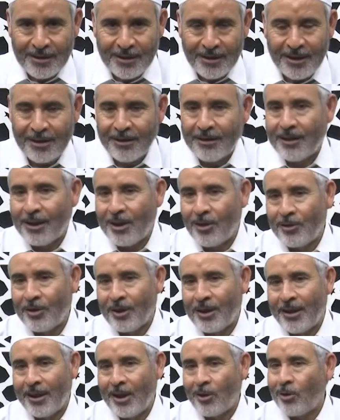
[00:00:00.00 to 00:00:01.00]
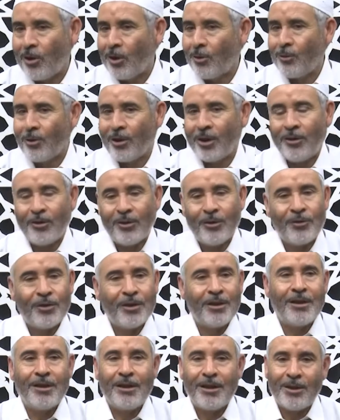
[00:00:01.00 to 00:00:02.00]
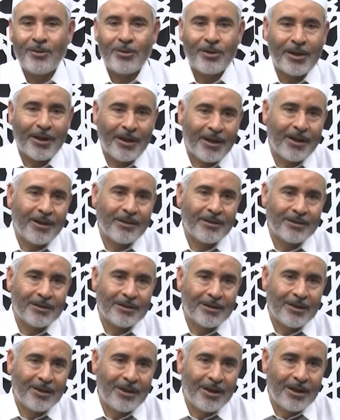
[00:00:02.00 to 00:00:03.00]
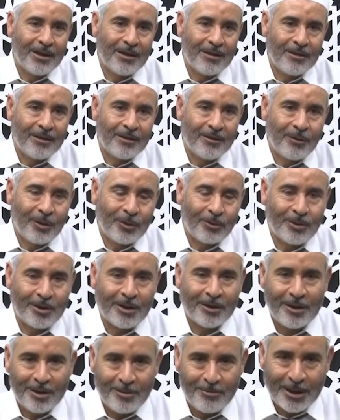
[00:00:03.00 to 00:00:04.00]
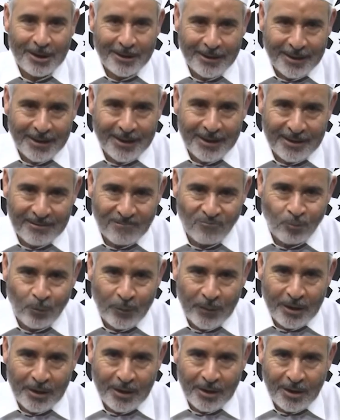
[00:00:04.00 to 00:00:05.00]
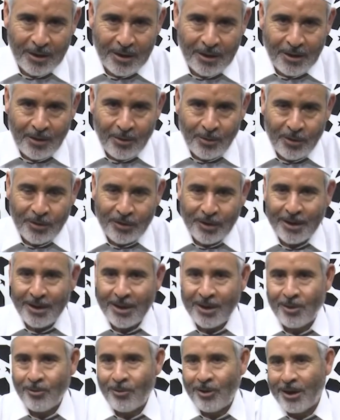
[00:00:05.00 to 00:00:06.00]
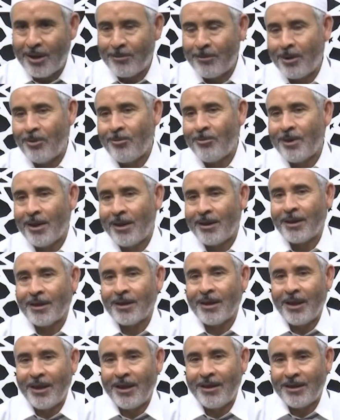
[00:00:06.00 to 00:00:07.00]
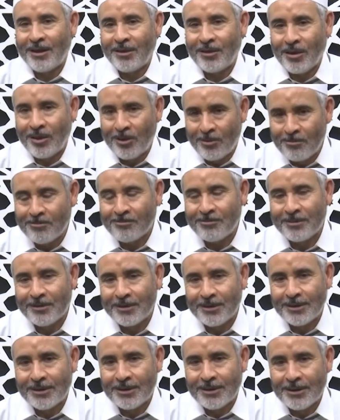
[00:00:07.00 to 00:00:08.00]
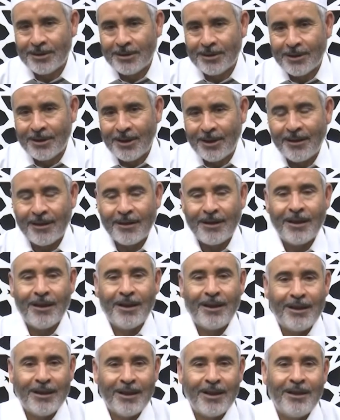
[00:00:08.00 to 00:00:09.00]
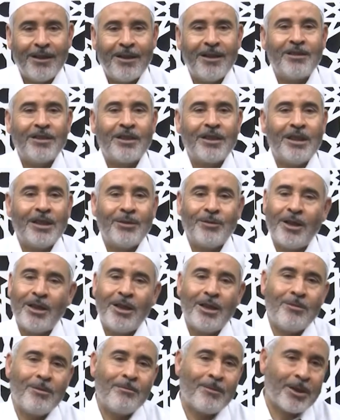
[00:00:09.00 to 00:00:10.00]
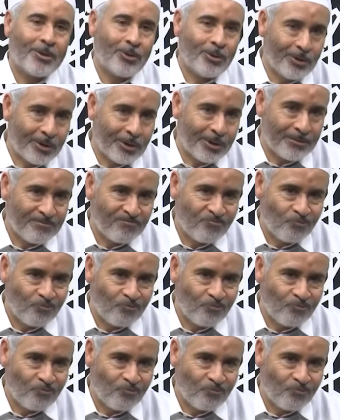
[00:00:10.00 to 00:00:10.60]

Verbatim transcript: قال الله تعالى لا يكلف الله نفسا إلا وسعها في سورة البقرة واستخرج العلماء من ذلك قاعدتهم القائلة لا تكليف إلا بمقدور